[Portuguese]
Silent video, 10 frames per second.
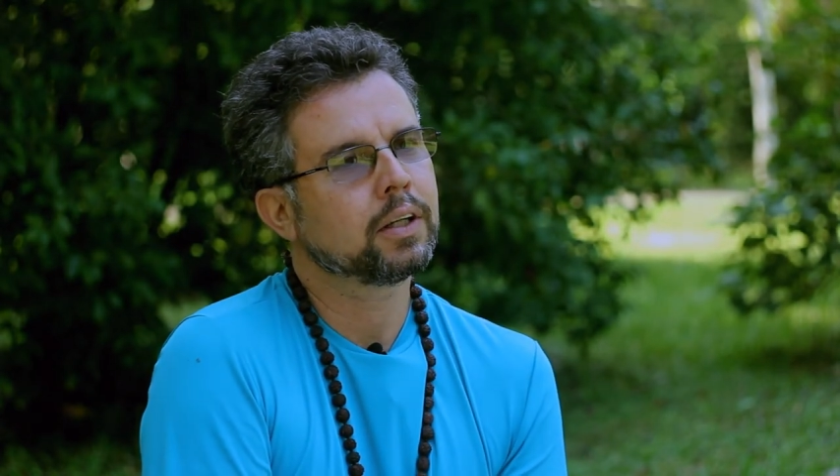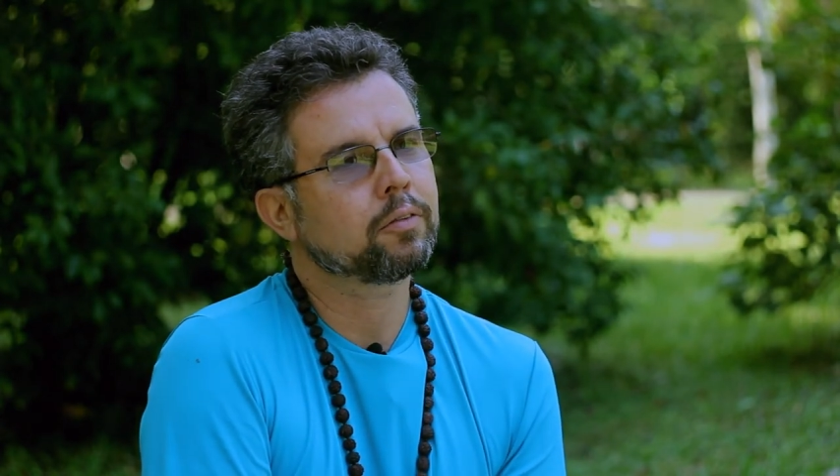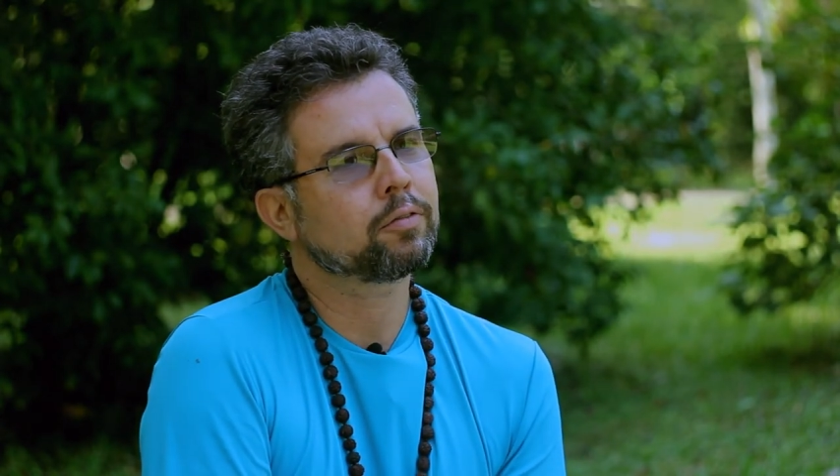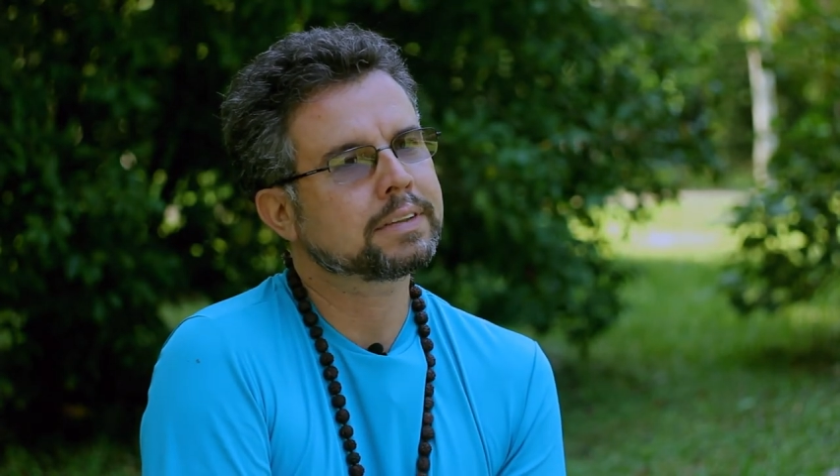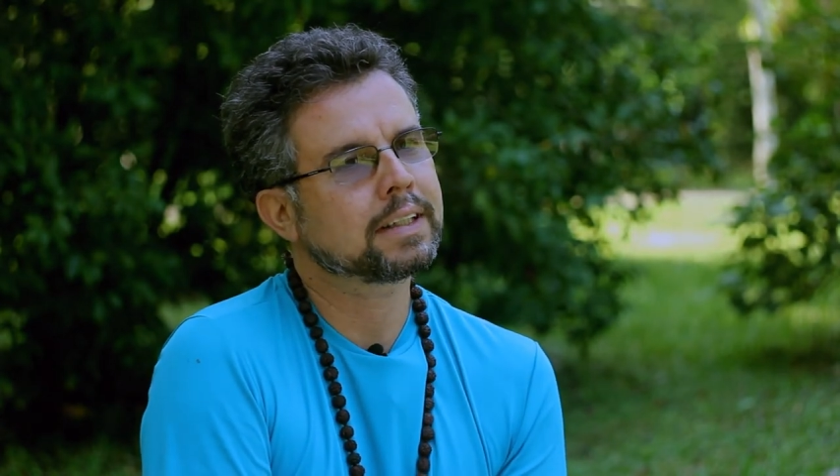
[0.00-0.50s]

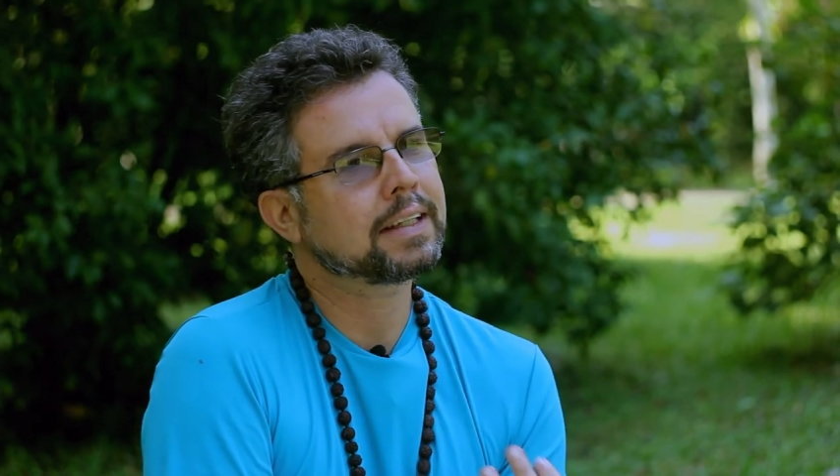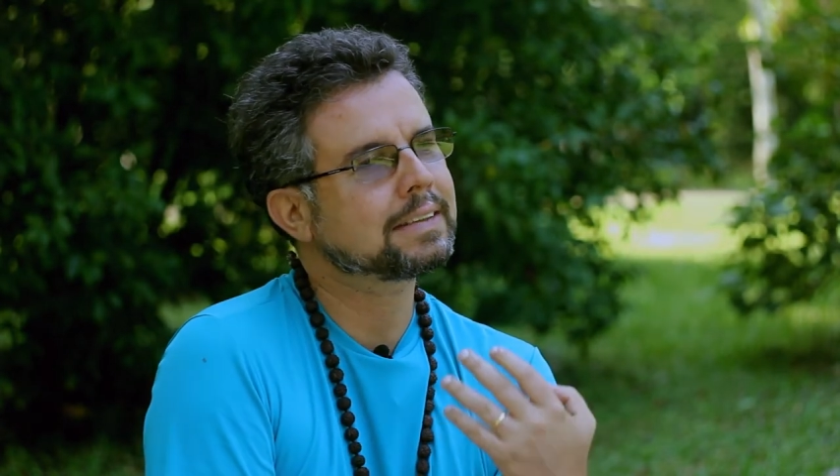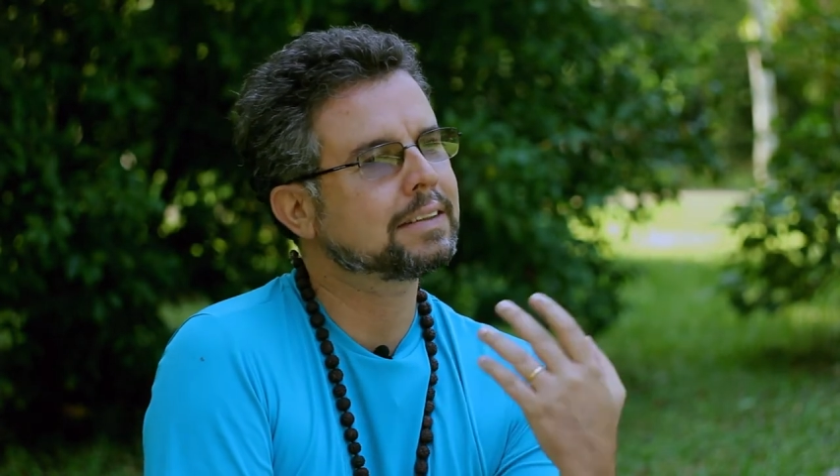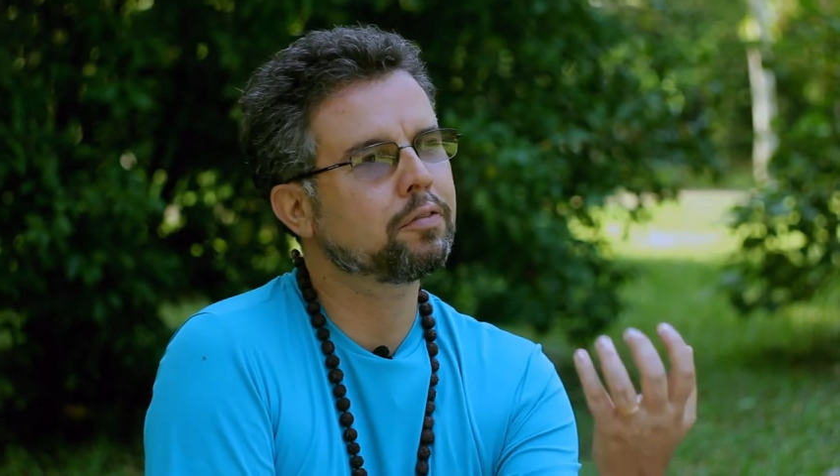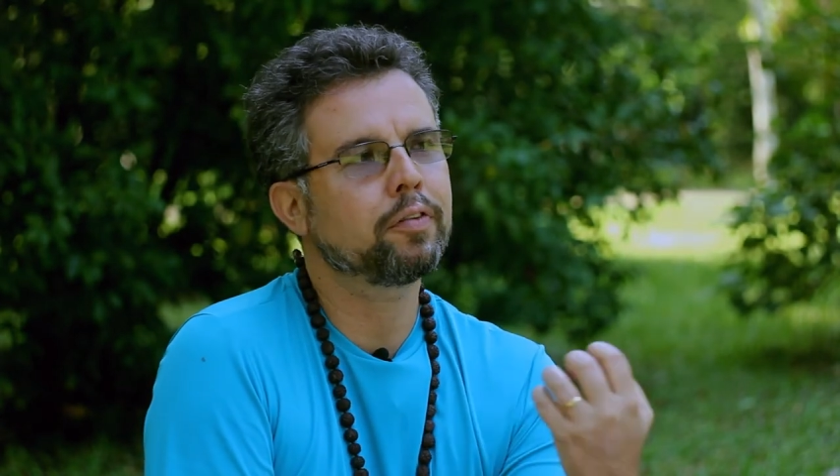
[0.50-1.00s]
você está
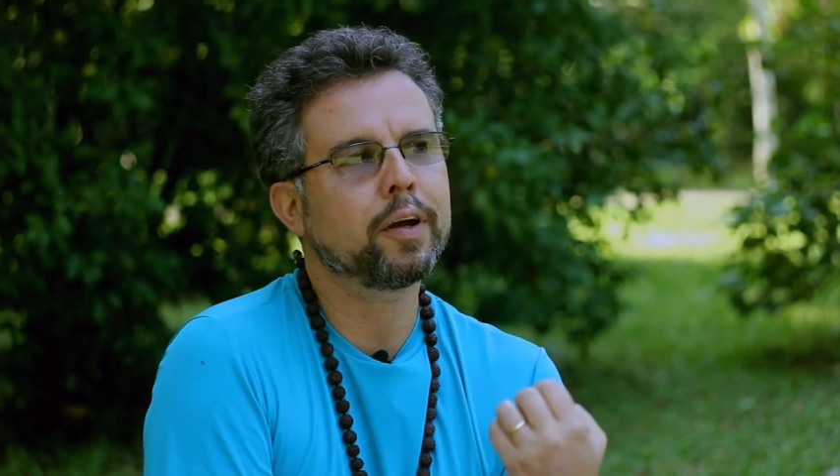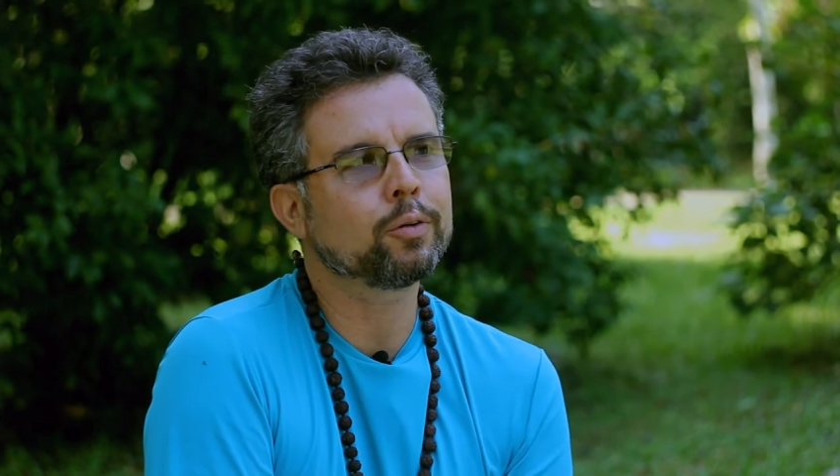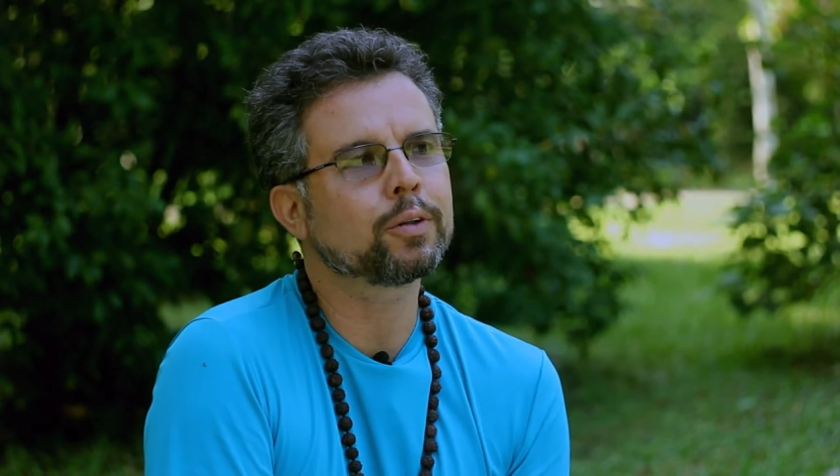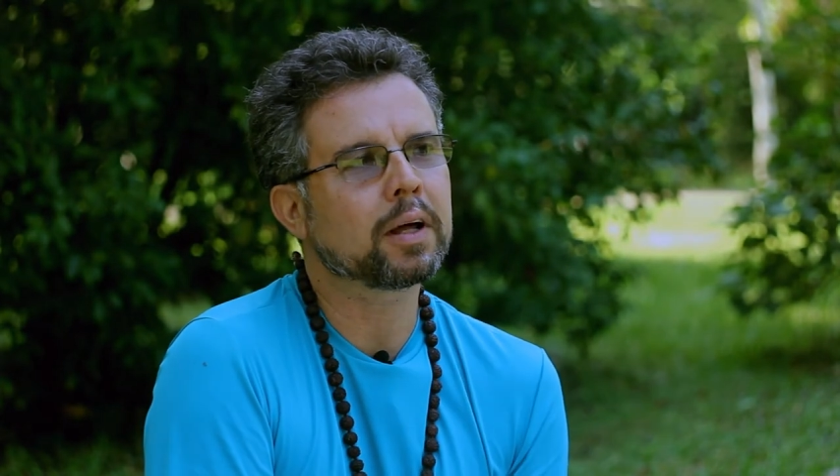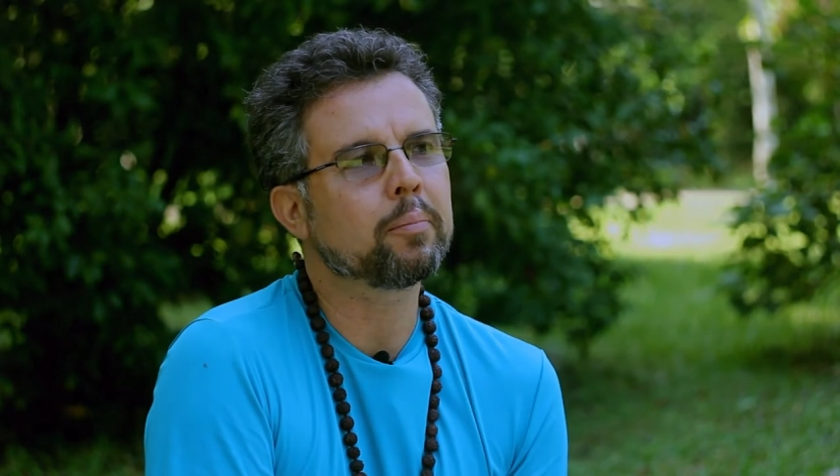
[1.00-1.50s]
se
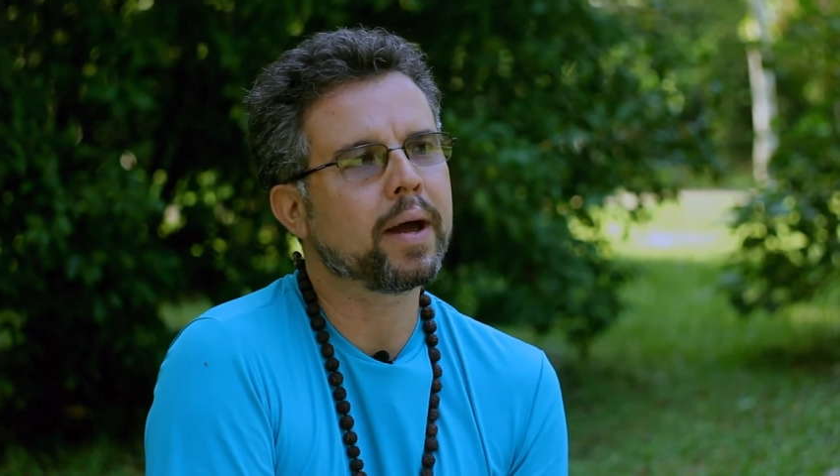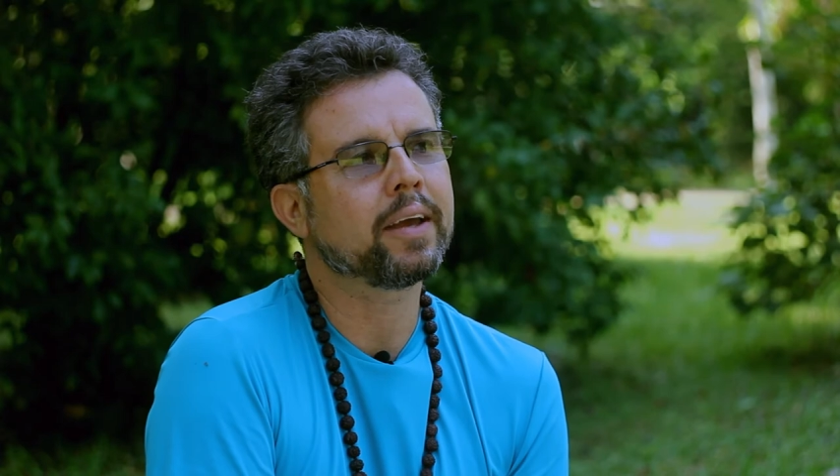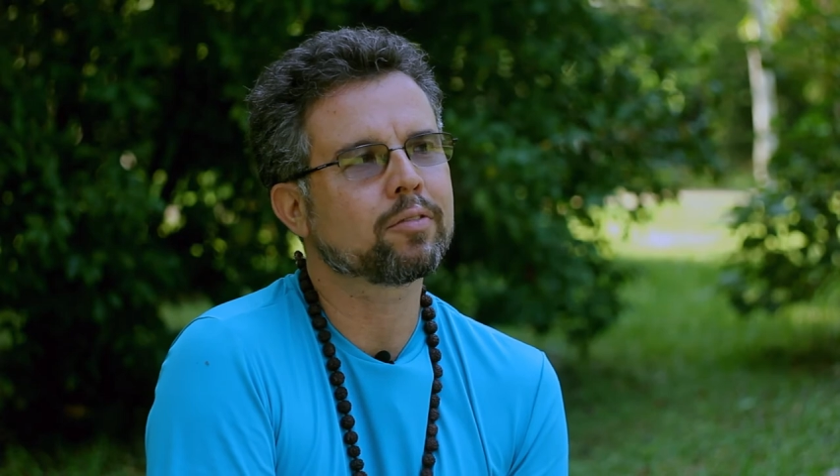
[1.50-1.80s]
vendo também,